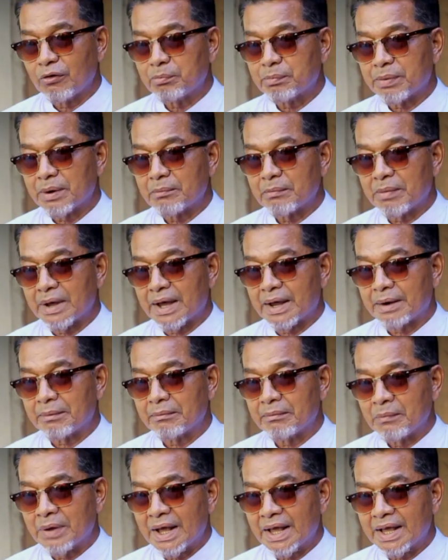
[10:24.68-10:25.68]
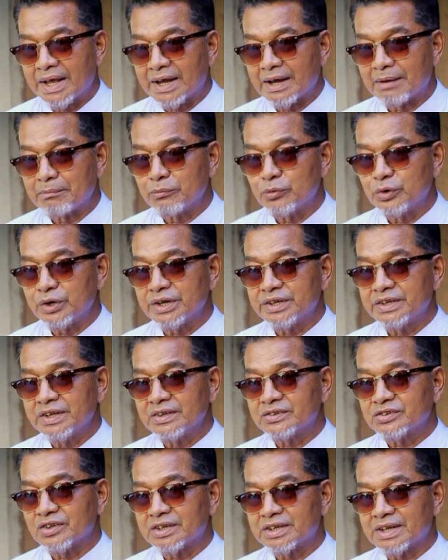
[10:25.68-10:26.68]
งบประมาณมาให้กับมูลนิ
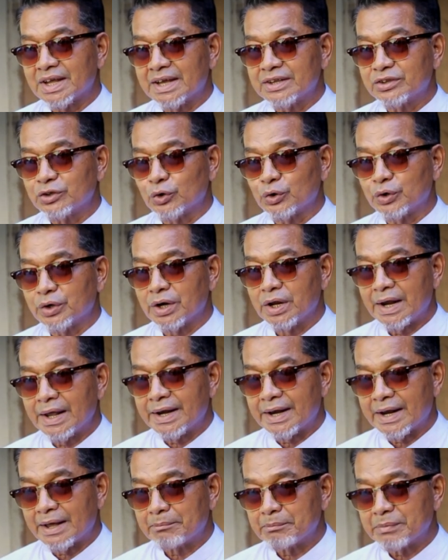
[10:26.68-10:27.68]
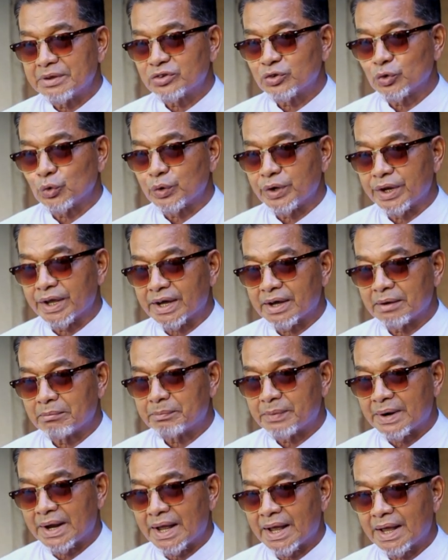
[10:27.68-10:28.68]
ธิสัทธาชน และนำไปสู่เด็ก
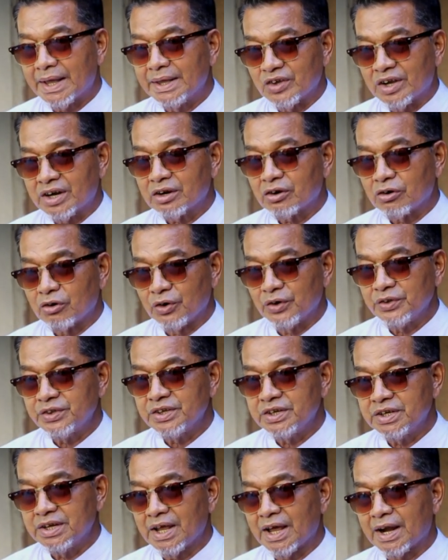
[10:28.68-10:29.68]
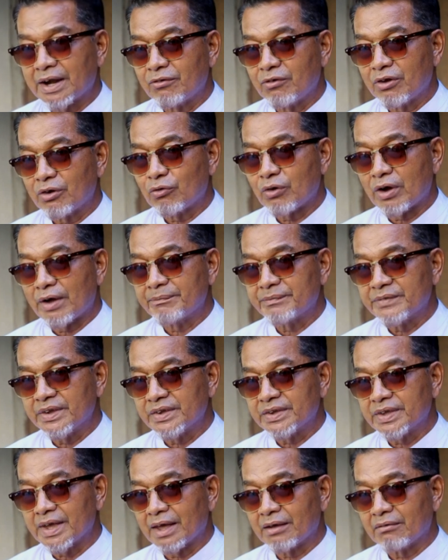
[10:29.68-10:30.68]
กำพร้าฉันขอยืนยันด้วยความจริ
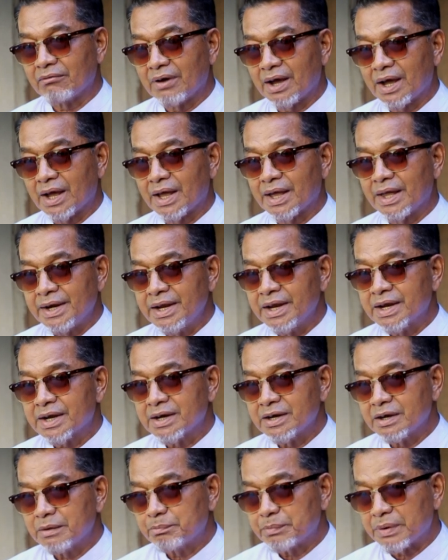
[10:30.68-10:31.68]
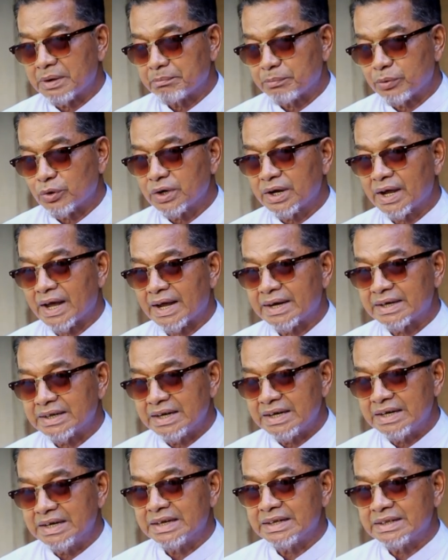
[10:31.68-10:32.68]
งใจว่า นี่คือเป็นผลงาน
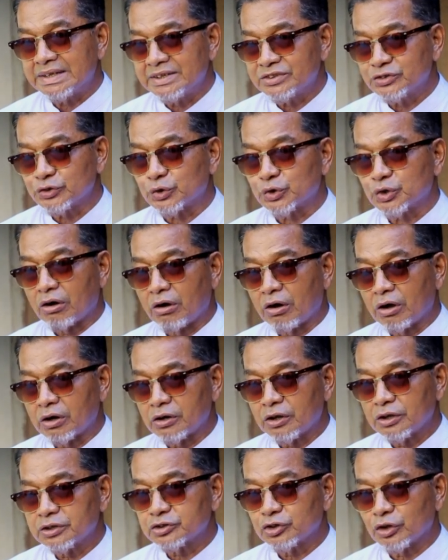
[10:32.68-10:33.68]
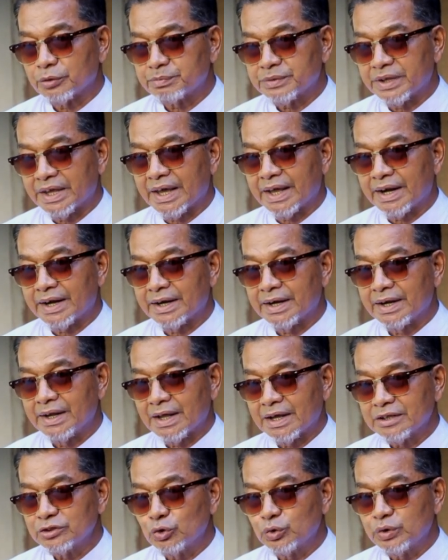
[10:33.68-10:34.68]
ที่ดีที่สุดขออัลลอฮ์ตอบแทน
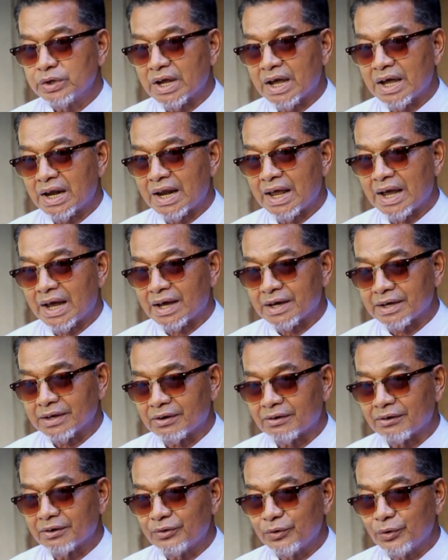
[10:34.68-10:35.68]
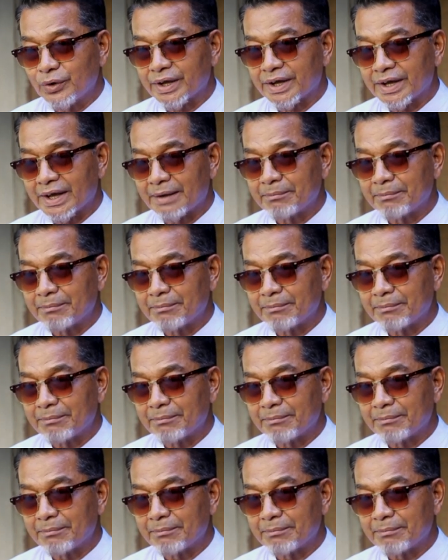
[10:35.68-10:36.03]
ทั้งดุนยาและอาคิรอด้วยค